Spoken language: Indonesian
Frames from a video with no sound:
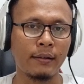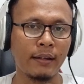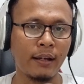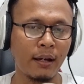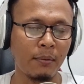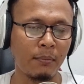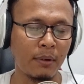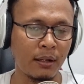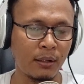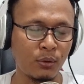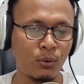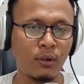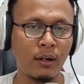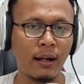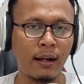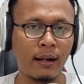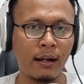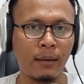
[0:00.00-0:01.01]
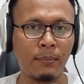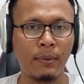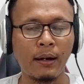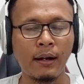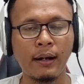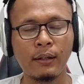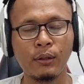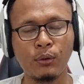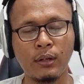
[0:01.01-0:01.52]
yang menentukan
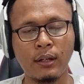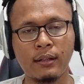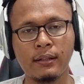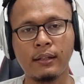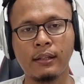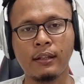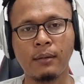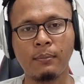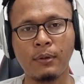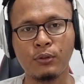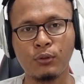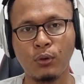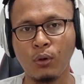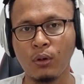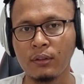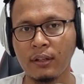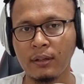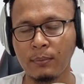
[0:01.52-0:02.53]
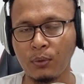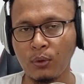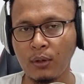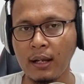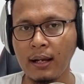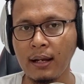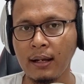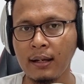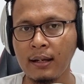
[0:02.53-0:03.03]
apakah itu nanti termasuk konten
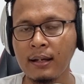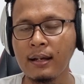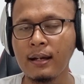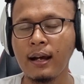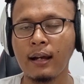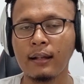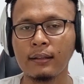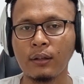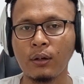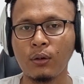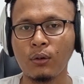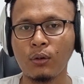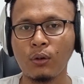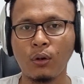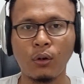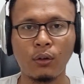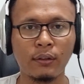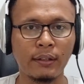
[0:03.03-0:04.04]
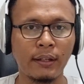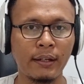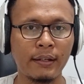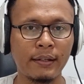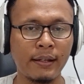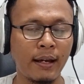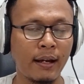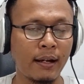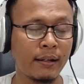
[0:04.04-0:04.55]
berulang atau
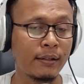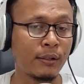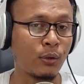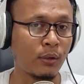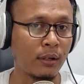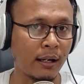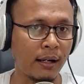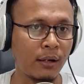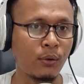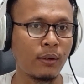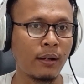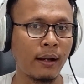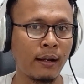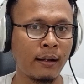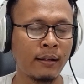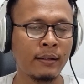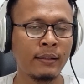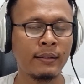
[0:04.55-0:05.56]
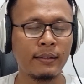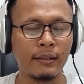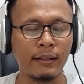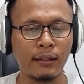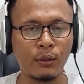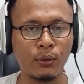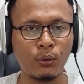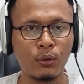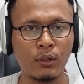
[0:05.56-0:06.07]
konten yang digunakan ulang
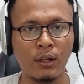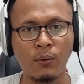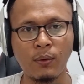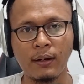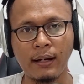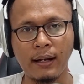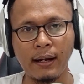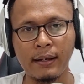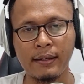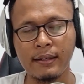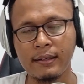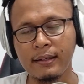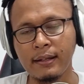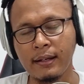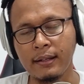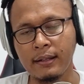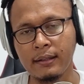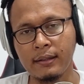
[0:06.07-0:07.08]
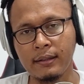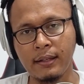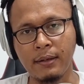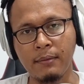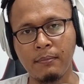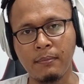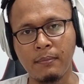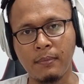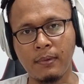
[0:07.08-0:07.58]
itu kewenangannya dari
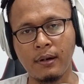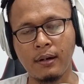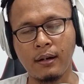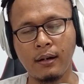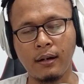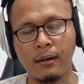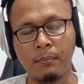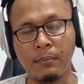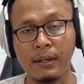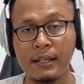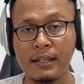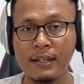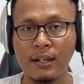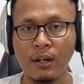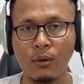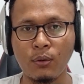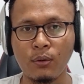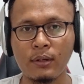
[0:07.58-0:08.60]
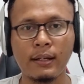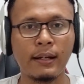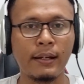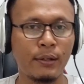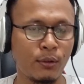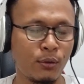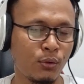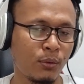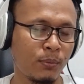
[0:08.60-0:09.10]
tim uh, peninjau
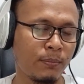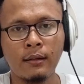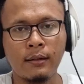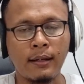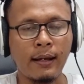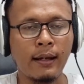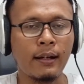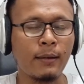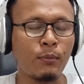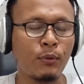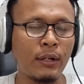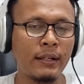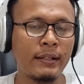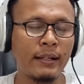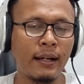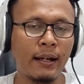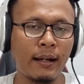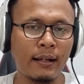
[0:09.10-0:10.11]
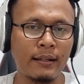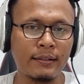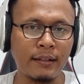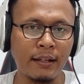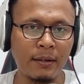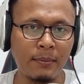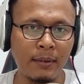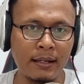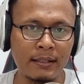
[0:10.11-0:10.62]
dari YouTube. Nah, kemudian yang akan
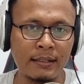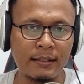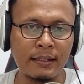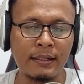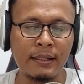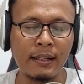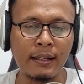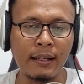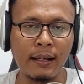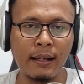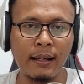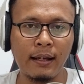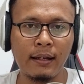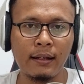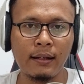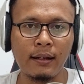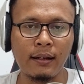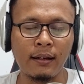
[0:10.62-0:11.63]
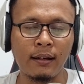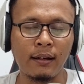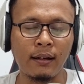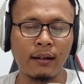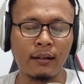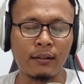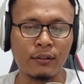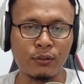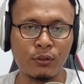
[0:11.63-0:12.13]
saya bahas di sini adalah
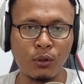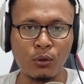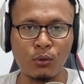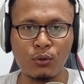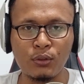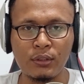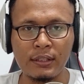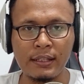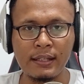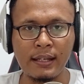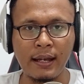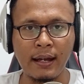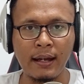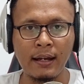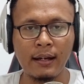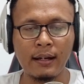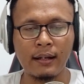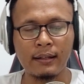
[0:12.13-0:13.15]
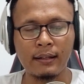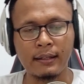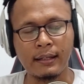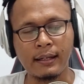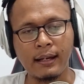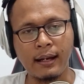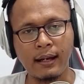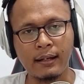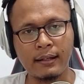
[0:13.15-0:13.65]
uh, solusinya
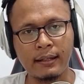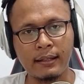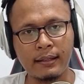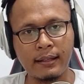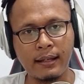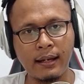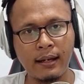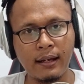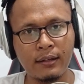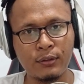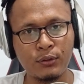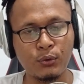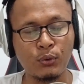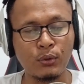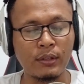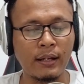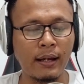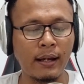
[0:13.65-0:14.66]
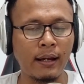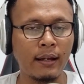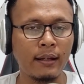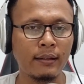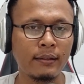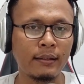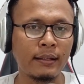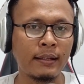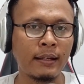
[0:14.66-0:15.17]
ketika kita sudah
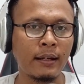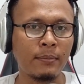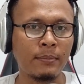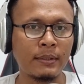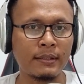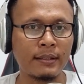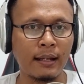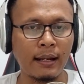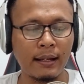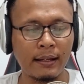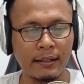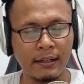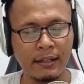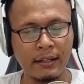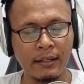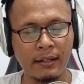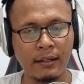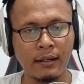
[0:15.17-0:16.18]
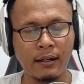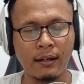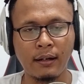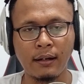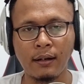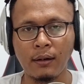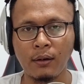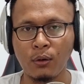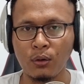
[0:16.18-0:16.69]
tidak bisa lagi uh,
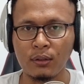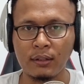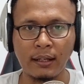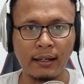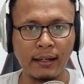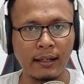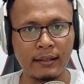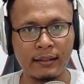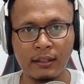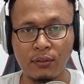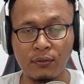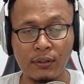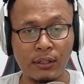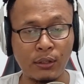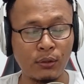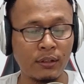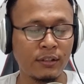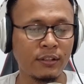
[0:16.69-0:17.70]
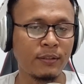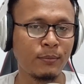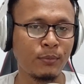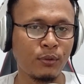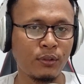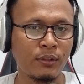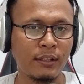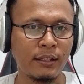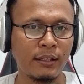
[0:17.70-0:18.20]
eh, ngotak-ngatik video
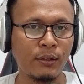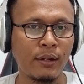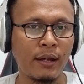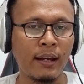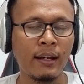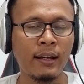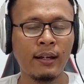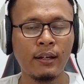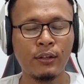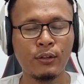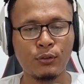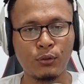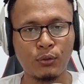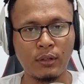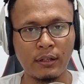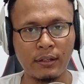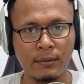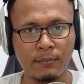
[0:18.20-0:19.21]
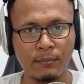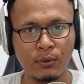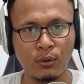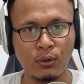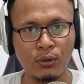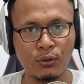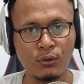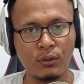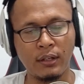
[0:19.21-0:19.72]
tersebut gitu ya. Sudah di
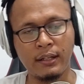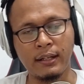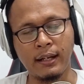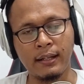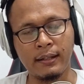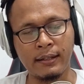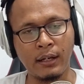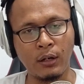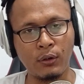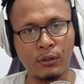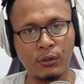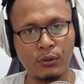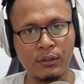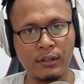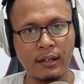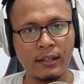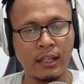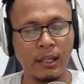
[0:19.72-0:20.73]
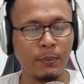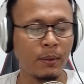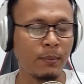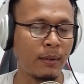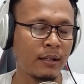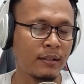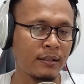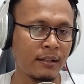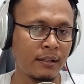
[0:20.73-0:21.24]
blur, sudah diganti audionya tapi
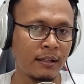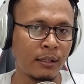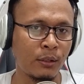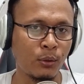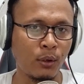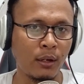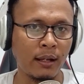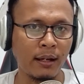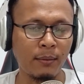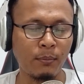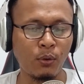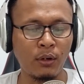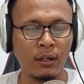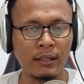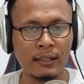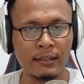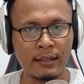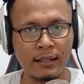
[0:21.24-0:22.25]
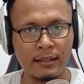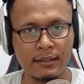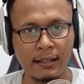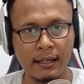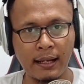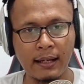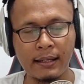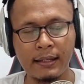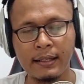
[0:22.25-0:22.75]
masih ditolak monetisasi
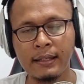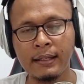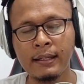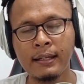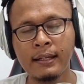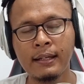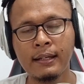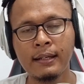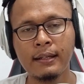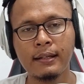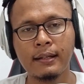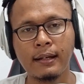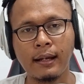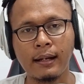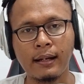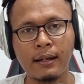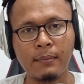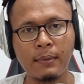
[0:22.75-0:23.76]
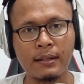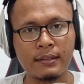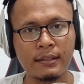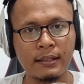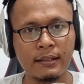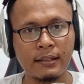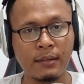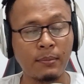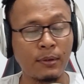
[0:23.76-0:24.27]
lagi karena
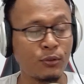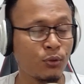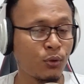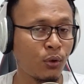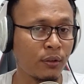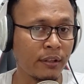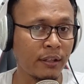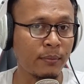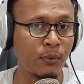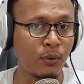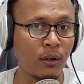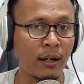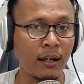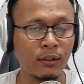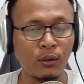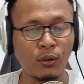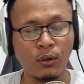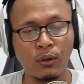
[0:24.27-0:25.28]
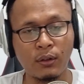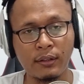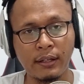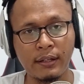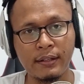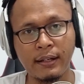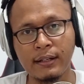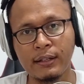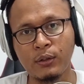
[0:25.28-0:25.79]
masih termasuk konten berulang atau konten
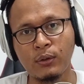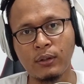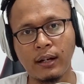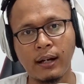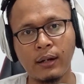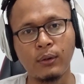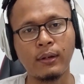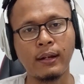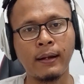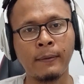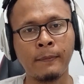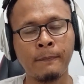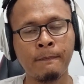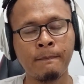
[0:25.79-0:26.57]
yang digunakan ulang.